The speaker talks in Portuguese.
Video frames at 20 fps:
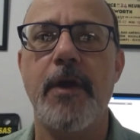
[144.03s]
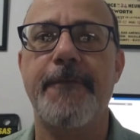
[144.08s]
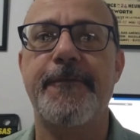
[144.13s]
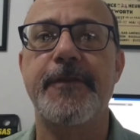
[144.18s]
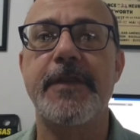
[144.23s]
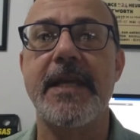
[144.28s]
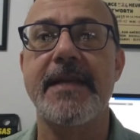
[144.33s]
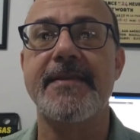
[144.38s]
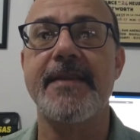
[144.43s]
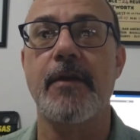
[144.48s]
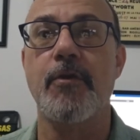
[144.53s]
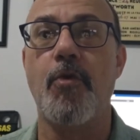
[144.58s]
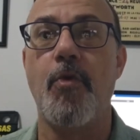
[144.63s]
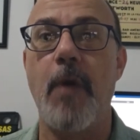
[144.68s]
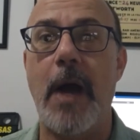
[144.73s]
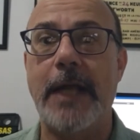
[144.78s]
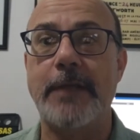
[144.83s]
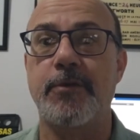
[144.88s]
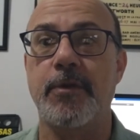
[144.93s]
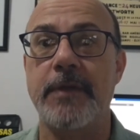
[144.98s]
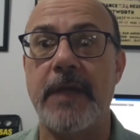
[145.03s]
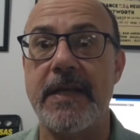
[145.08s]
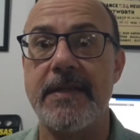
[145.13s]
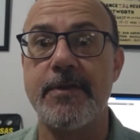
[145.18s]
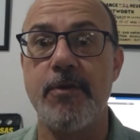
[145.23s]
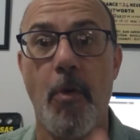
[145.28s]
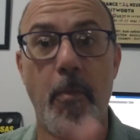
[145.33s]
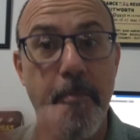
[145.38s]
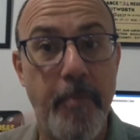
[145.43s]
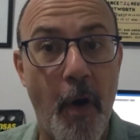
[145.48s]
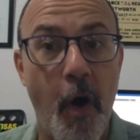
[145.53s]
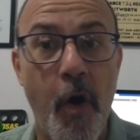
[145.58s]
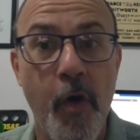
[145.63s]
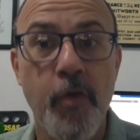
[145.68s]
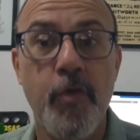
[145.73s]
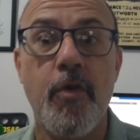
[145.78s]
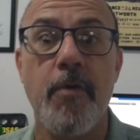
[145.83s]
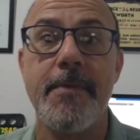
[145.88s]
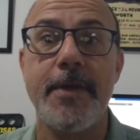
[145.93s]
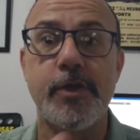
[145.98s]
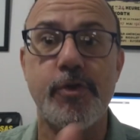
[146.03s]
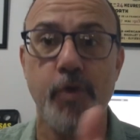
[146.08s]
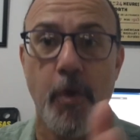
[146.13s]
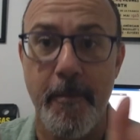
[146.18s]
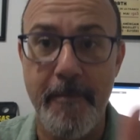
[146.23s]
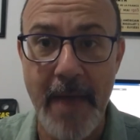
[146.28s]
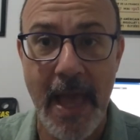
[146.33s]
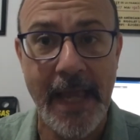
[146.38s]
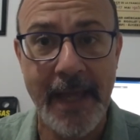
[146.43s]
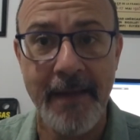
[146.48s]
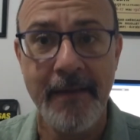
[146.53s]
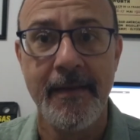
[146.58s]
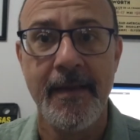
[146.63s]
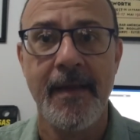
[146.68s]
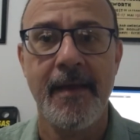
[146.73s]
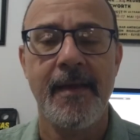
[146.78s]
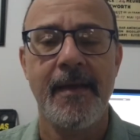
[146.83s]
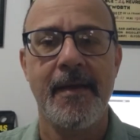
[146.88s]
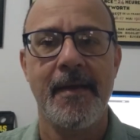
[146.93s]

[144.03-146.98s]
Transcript: O FD04 nasceu bom, começou bem,